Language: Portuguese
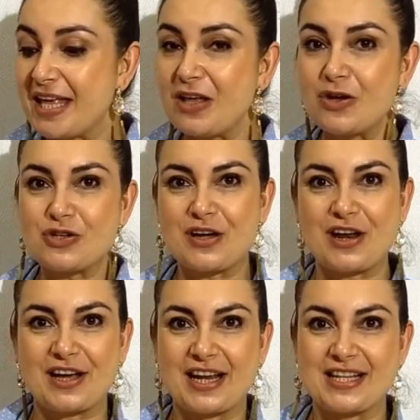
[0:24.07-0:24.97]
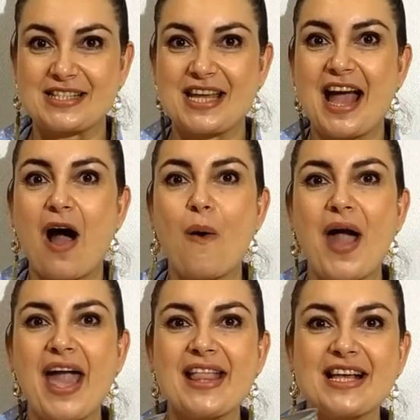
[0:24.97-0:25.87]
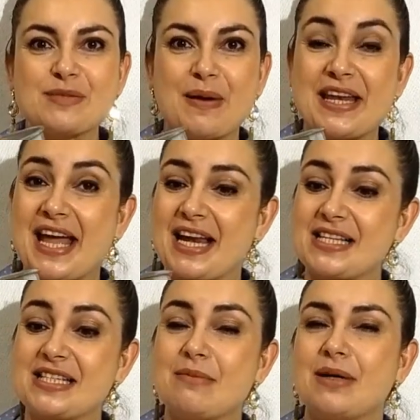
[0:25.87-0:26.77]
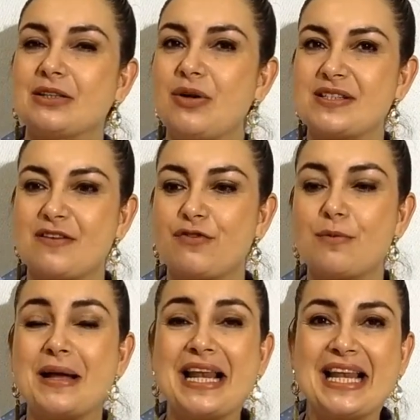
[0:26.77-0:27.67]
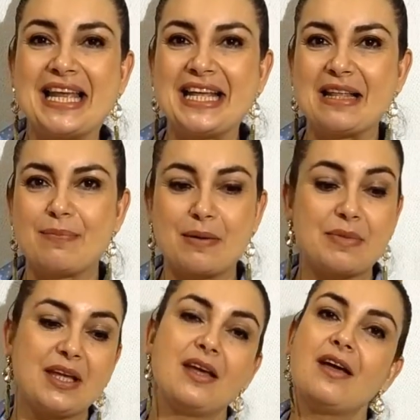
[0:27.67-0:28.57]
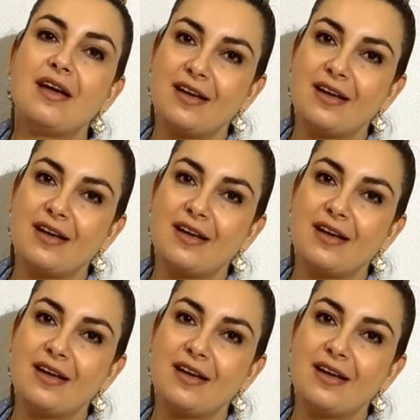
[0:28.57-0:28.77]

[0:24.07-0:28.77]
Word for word: E hoje eu quero agradecer ao Rei das Panelas que mandou essa forma linda para mim,